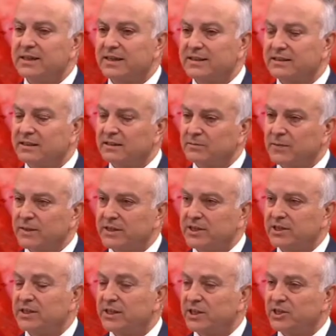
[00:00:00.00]
azaltmak
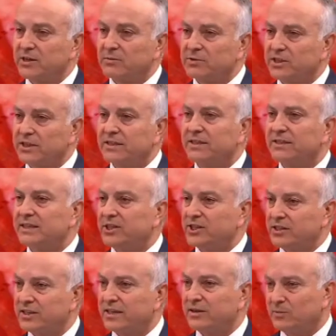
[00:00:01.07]
için yaşam şeklinde
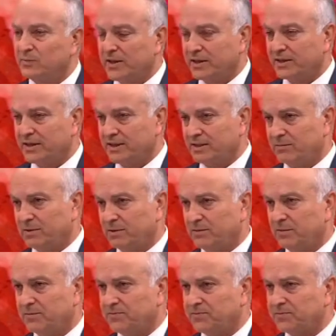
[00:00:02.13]
değişikler yapmak lazım tabii.